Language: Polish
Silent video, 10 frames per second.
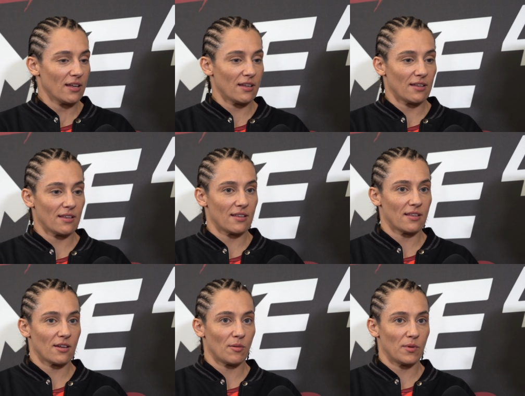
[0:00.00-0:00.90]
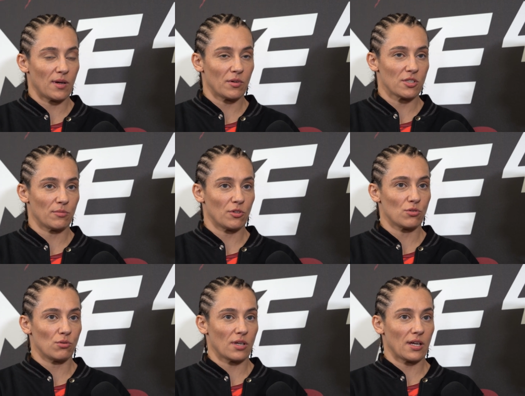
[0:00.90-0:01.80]
Yy, e, robiłam osobno
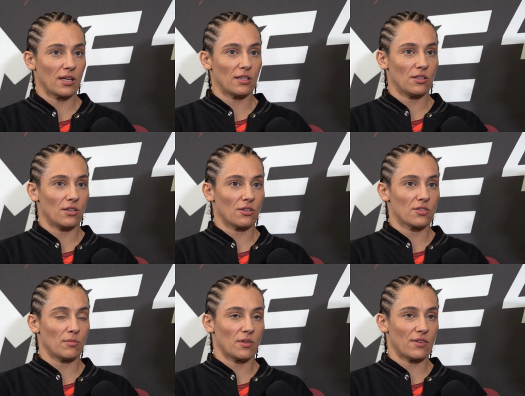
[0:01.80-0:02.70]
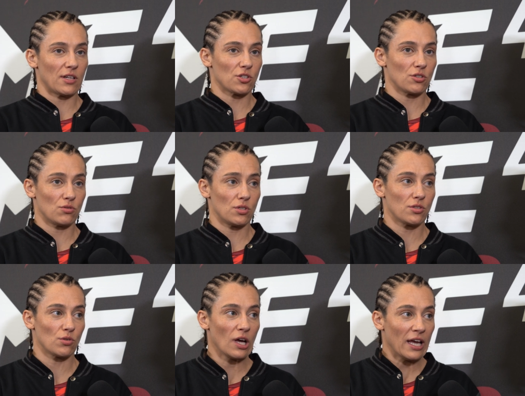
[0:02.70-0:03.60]
stójkę i osobno waleczki
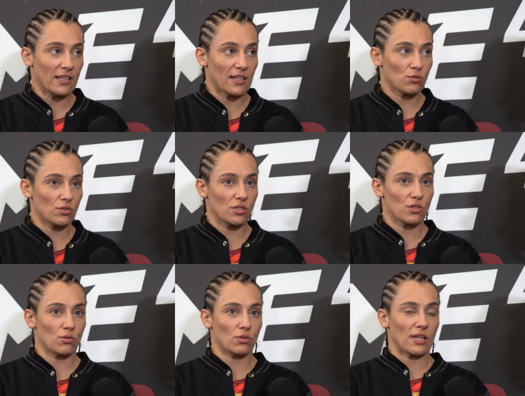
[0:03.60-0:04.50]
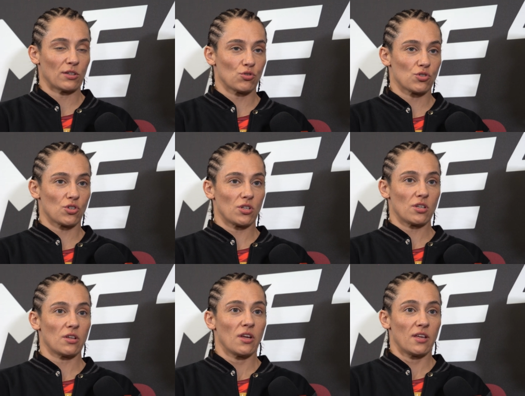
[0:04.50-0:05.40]
jiu-jitsu i na jiu-jitsu tak już yy,
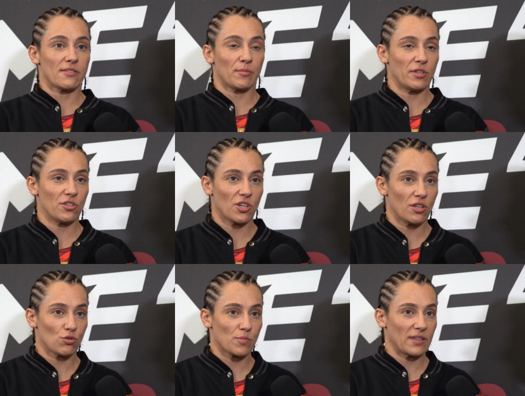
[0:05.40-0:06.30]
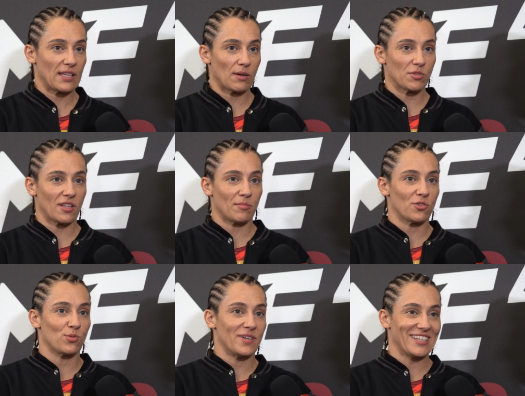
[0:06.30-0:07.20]
ja sobie liczę i już poddałam 7 osób.